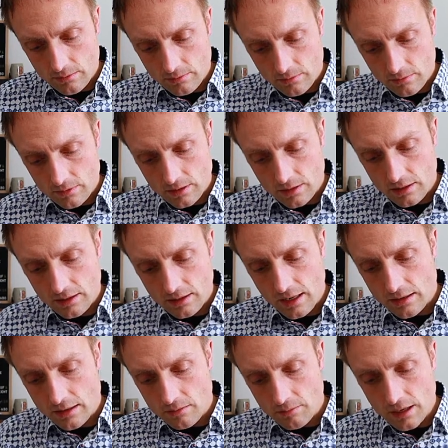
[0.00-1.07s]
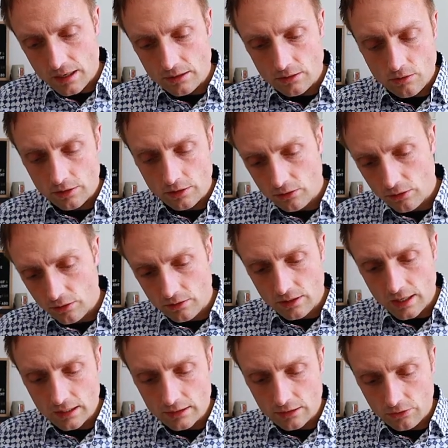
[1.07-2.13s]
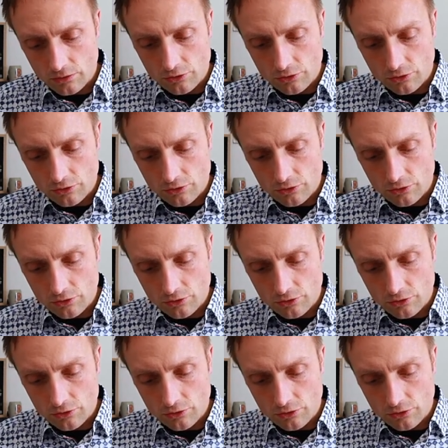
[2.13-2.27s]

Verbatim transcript: im, in den anderen beiden Horizonten taktisch